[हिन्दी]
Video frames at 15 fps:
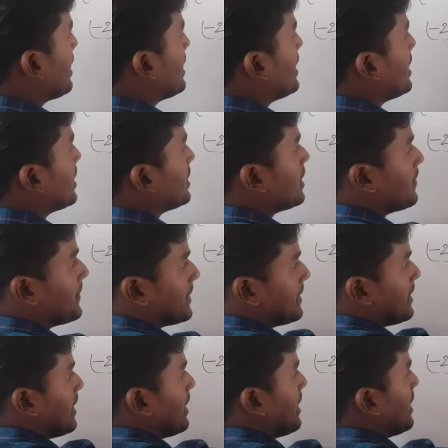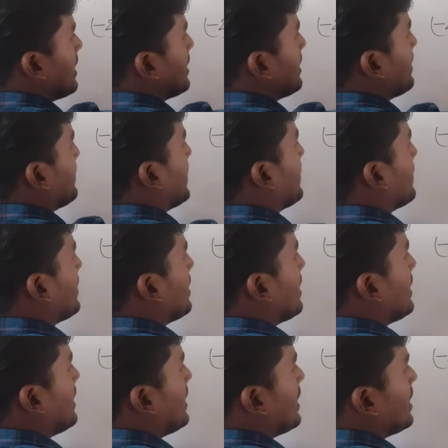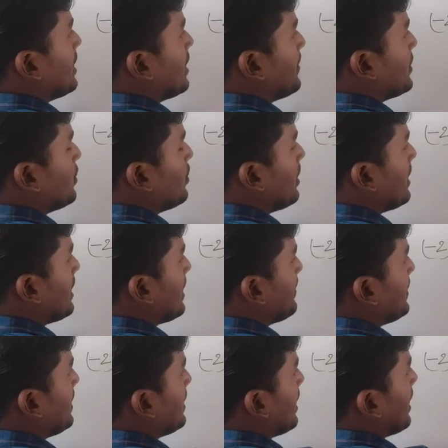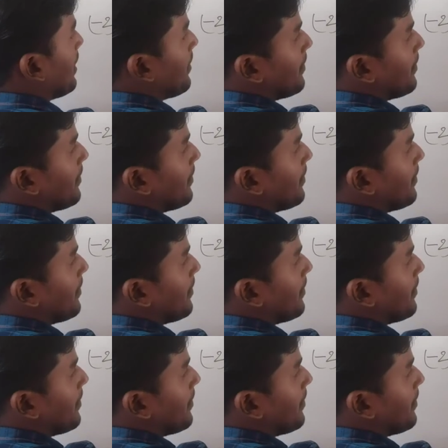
एक जगह कितना है एन है पावर ए की जगह पर दो है यहाँ पे